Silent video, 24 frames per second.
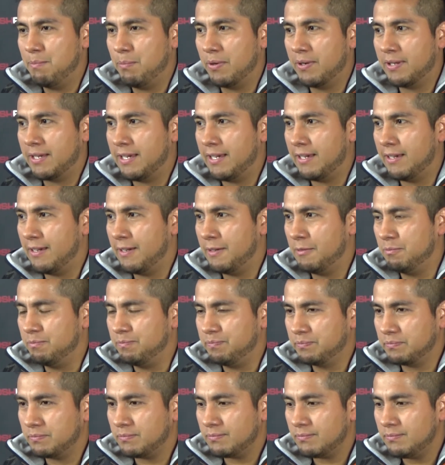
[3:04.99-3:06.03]
Porque
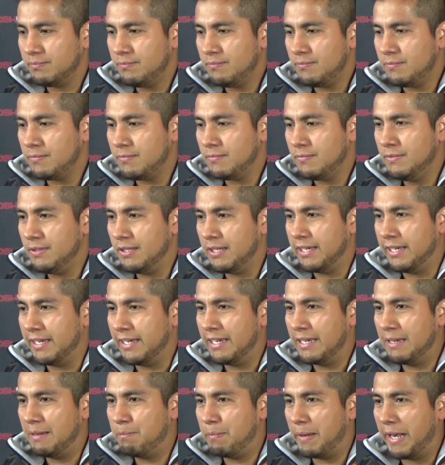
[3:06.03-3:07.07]

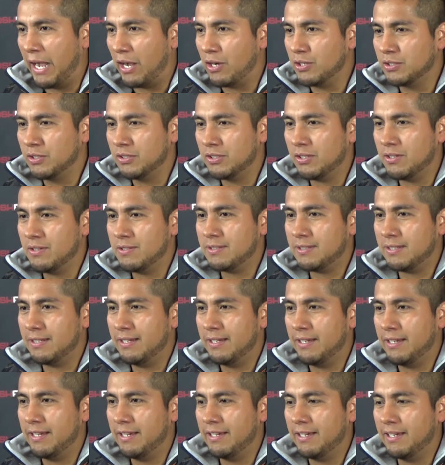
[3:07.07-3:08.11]
eh, para nosotros
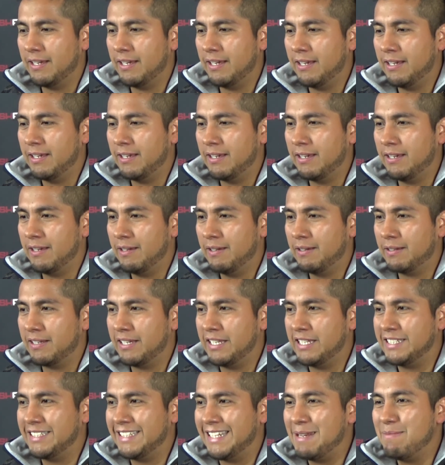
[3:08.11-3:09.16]

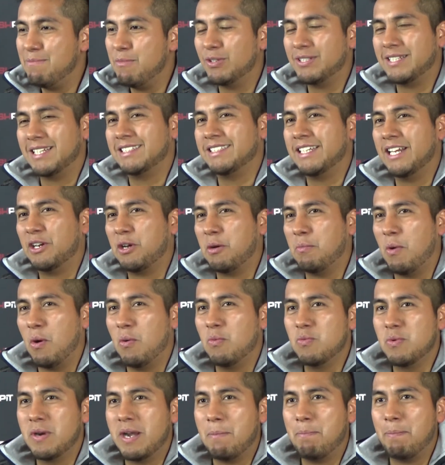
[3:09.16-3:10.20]
quisimos hacer como
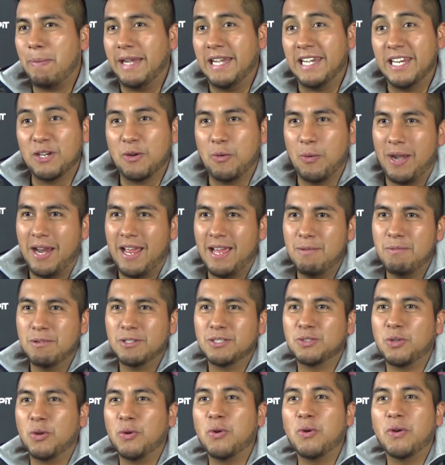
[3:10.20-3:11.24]
una película
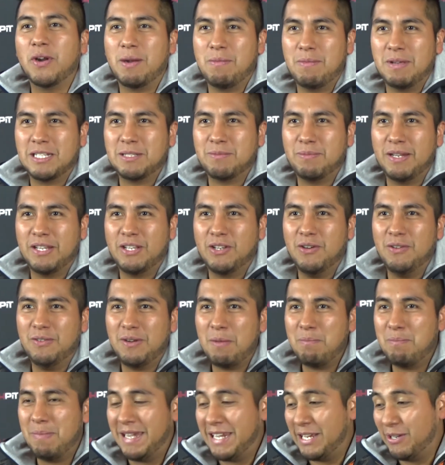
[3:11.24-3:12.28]
sonora, me explico,
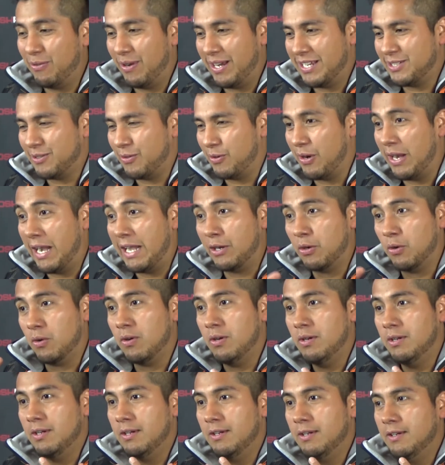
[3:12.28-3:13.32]
una película sonora,
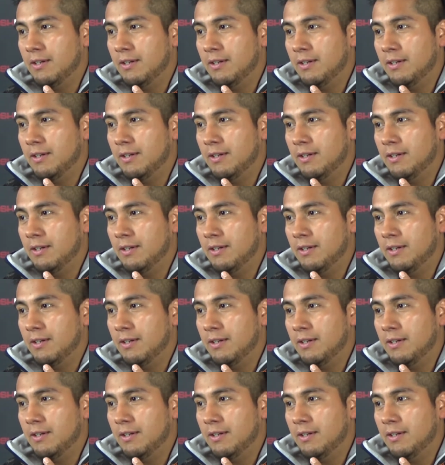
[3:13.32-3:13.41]
algo